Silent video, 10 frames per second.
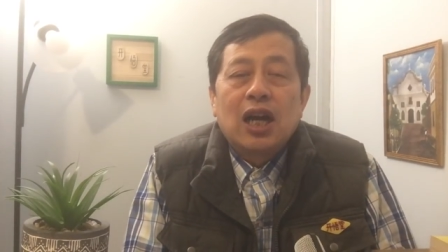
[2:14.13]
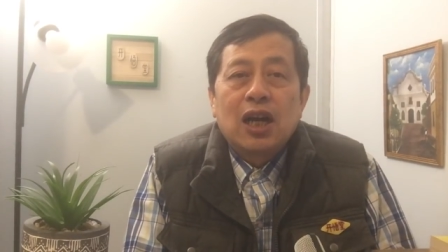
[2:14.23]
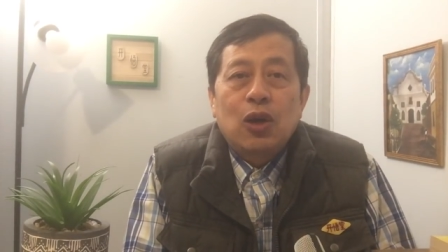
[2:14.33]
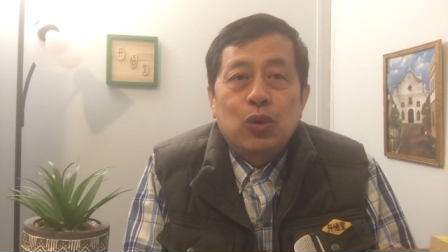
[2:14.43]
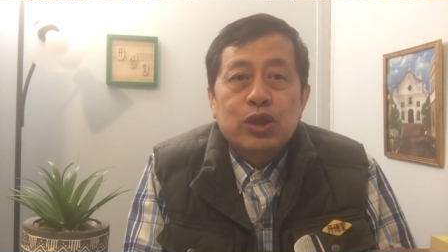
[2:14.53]

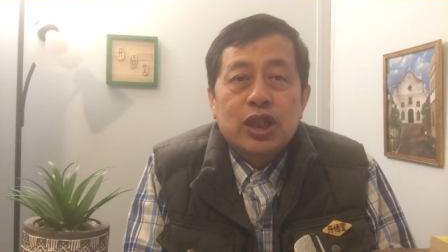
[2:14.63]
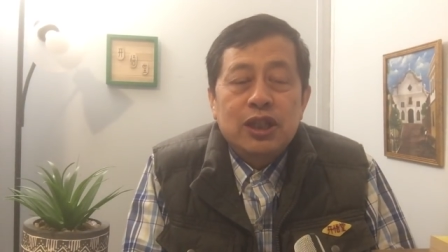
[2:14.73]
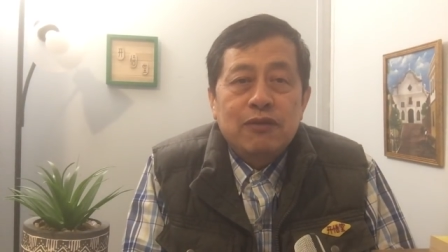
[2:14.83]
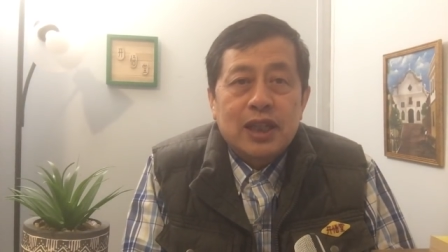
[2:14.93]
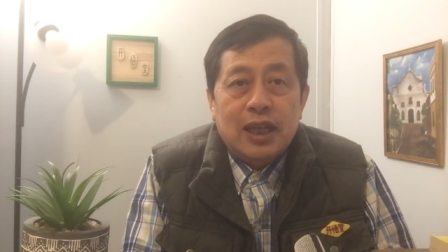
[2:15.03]
胡适
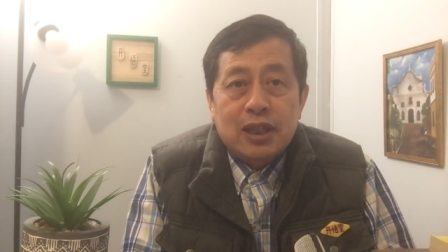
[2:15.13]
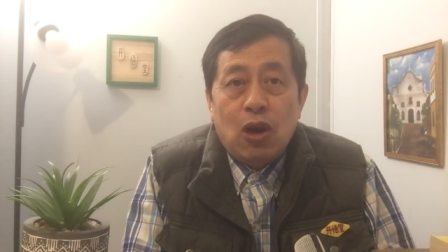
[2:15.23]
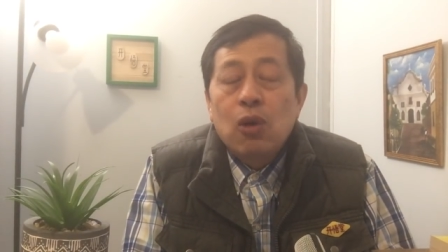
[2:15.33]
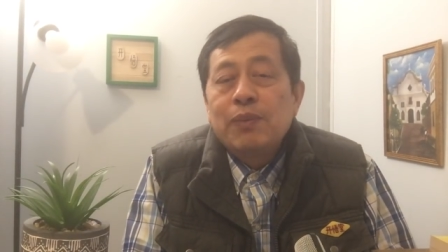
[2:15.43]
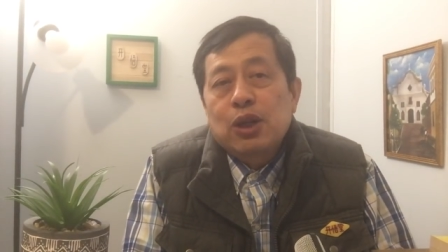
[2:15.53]
因为他到
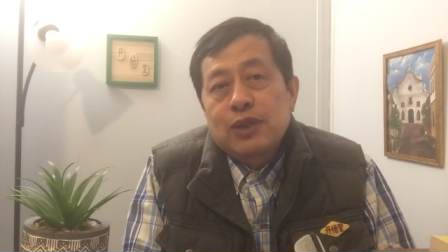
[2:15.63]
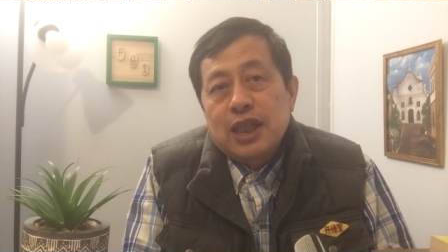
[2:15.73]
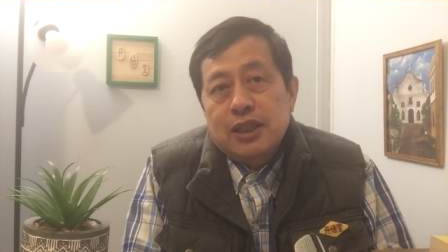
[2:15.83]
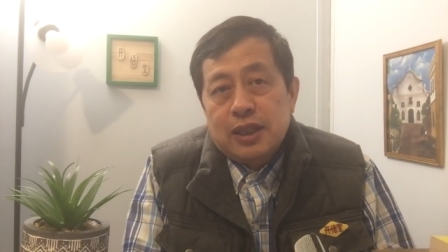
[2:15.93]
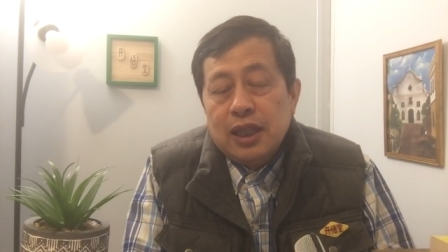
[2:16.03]
欧美国
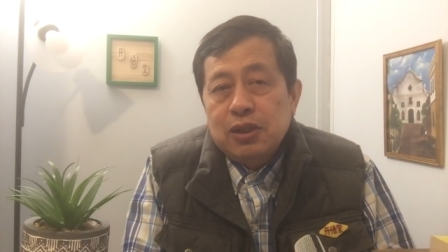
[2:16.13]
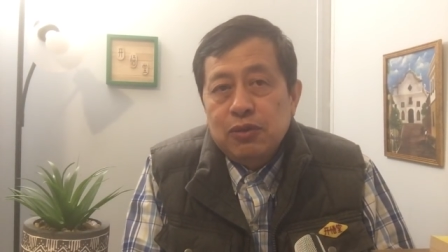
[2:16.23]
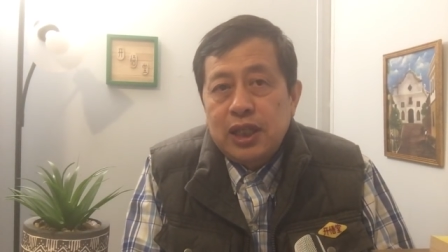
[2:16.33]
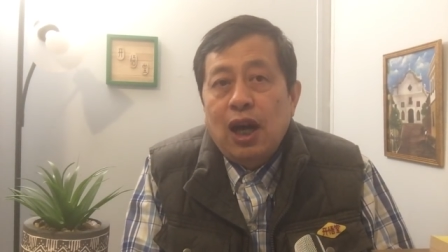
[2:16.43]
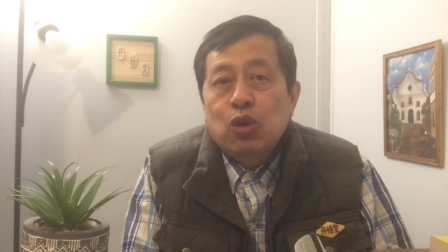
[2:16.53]
家去，他等于
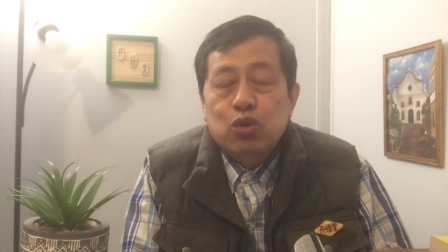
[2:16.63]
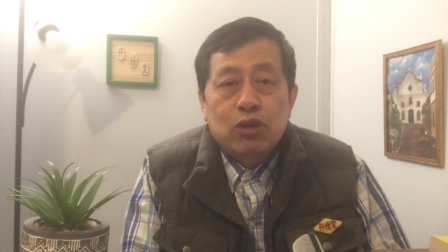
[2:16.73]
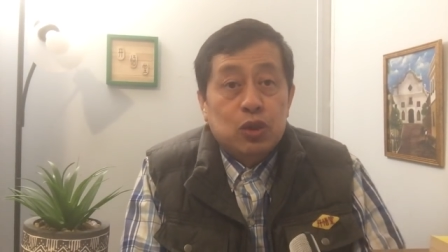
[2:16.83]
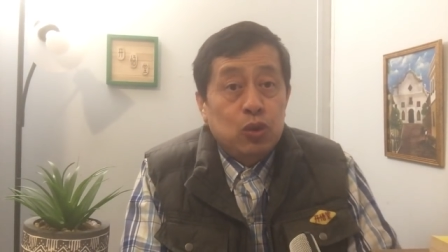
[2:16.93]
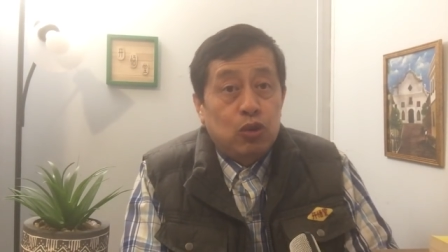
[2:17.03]
跳出
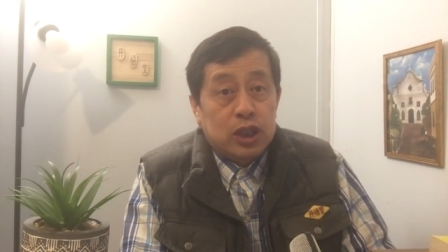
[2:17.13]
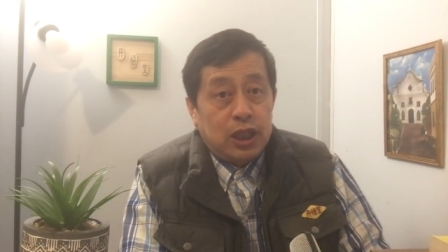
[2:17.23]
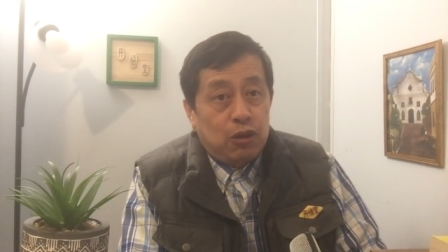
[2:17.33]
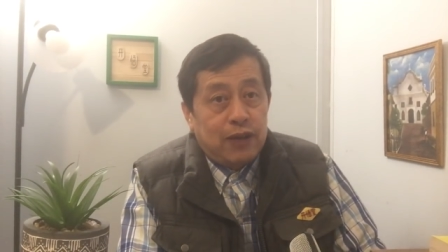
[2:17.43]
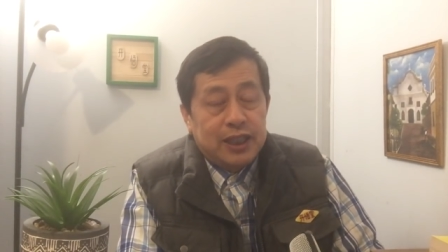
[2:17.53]
了中国这
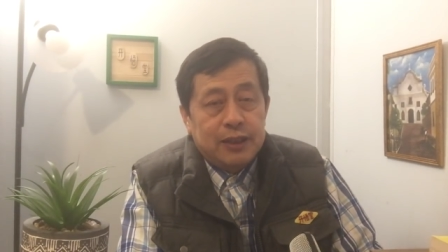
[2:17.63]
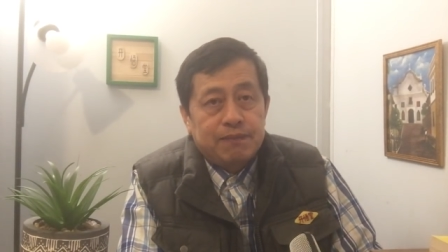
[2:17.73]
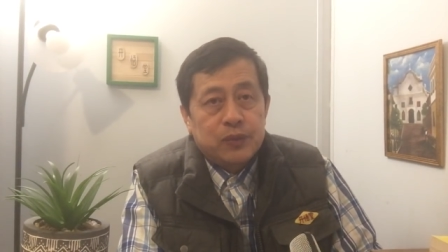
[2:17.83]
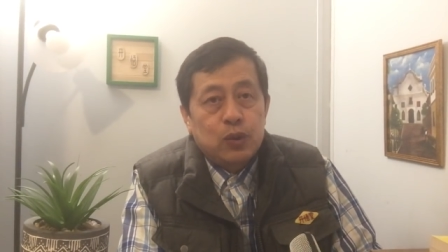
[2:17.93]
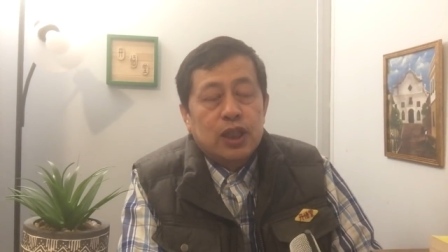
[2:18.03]
个环境，
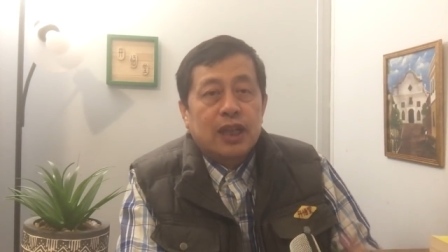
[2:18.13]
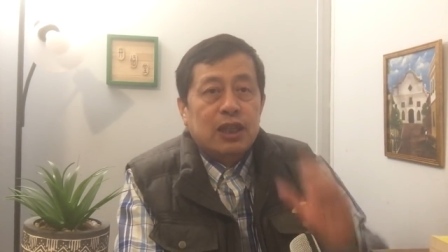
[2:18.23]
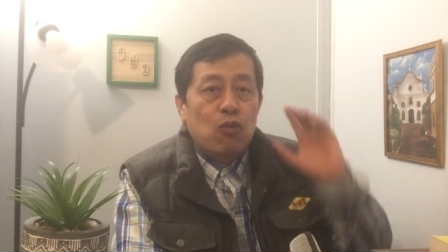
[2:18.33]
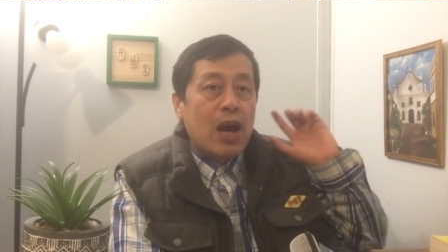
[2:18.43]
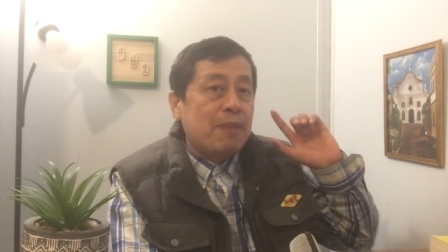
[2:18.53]
所以他
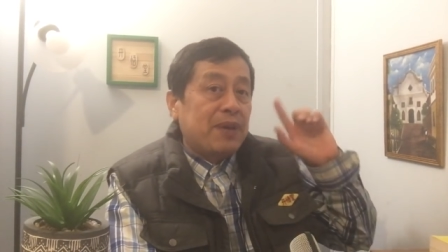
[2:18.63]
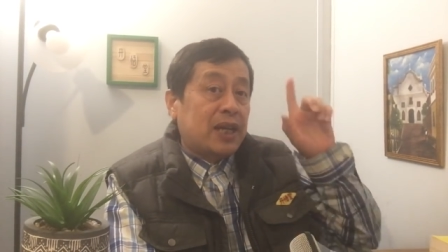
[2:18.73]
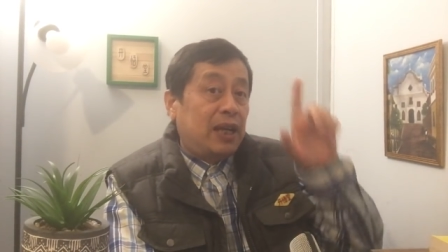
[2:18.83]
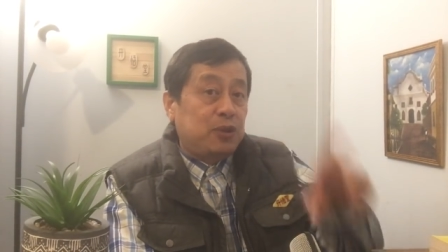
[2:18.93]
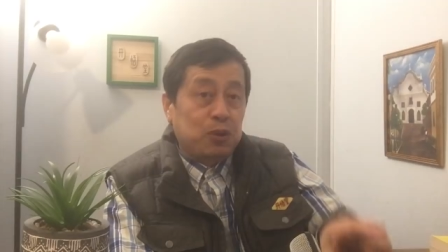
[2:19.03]
在外面
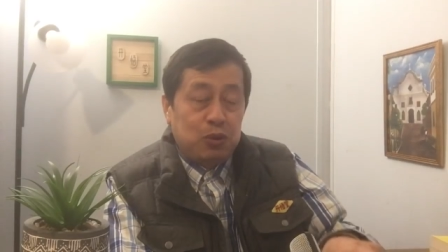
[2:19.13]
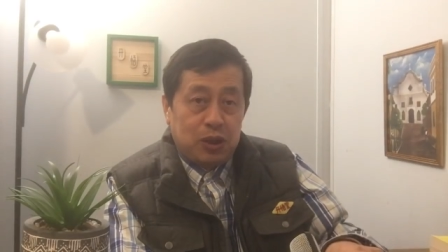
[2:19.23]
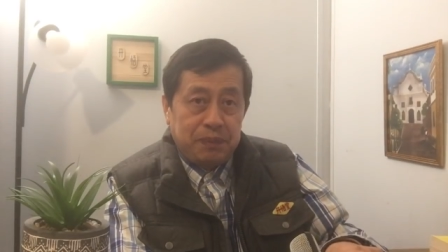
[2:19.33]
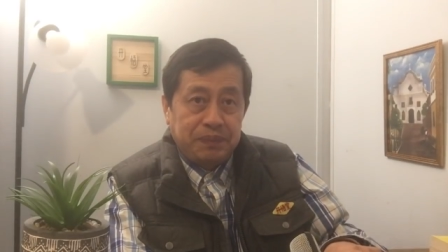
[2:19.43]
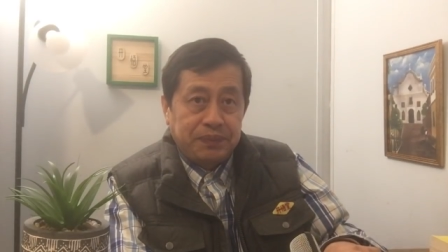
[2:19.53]
看中
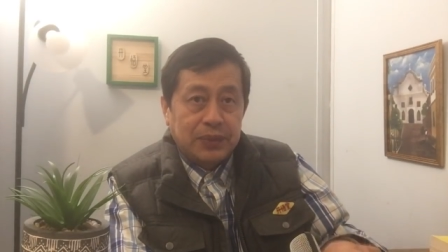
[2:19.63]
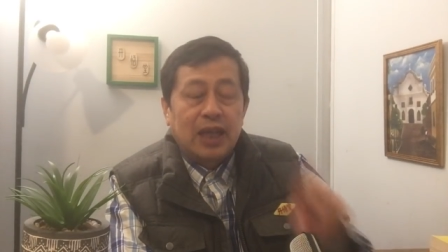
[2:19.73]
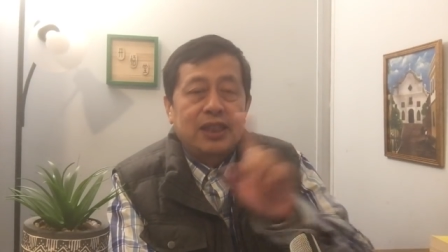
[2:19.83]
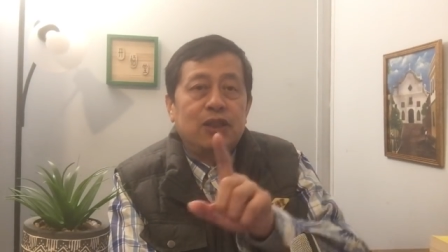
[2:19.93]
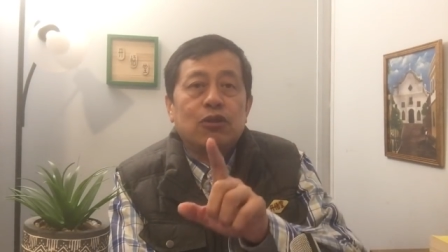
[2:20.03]
国啊，
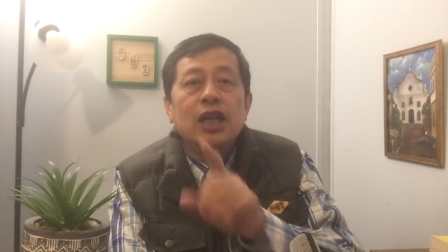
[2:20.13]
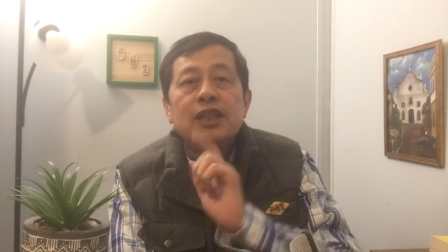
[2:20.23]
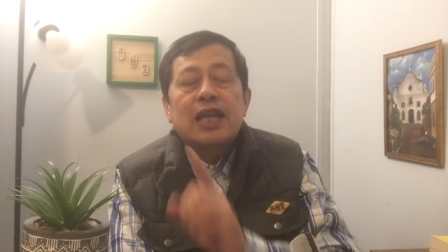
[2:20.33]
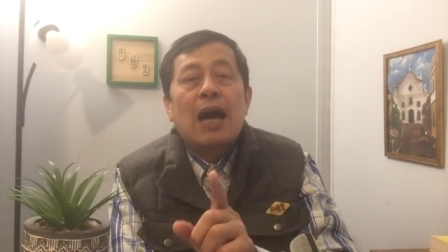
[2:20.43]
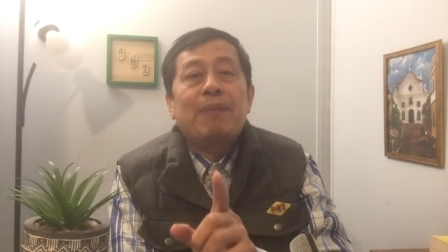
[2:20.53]
记住
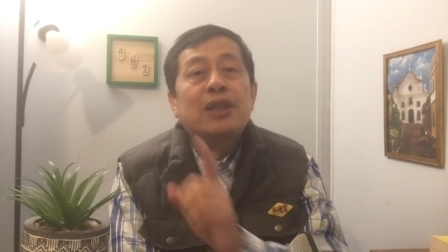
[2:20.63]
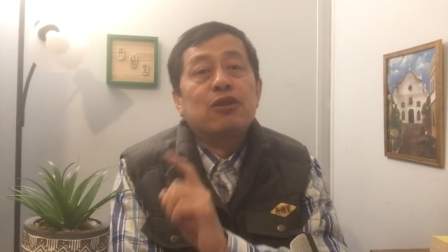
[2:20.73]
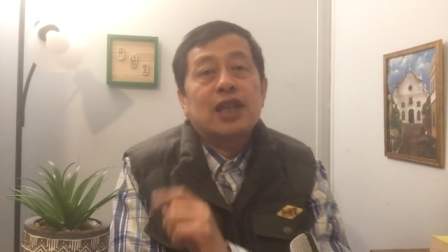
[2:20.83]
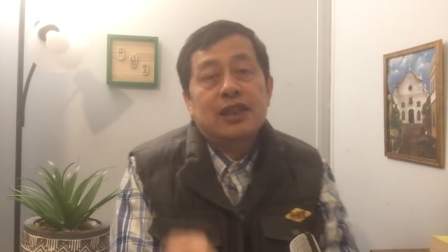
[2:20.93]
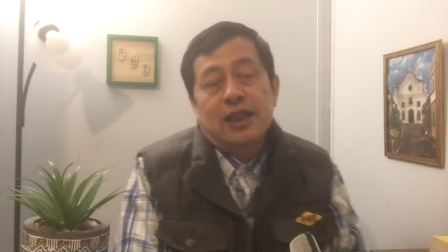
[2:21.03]
差别
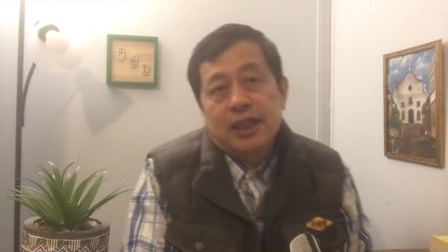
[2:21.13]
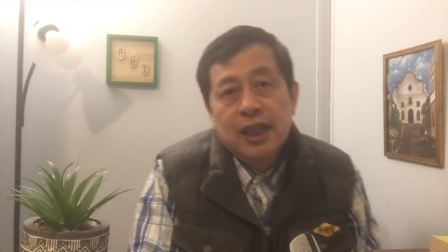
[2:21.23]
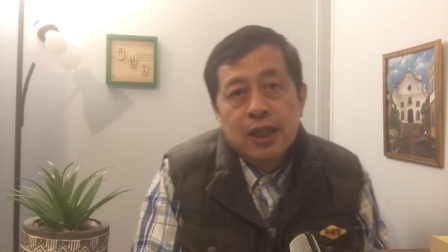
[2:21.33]
就在这里。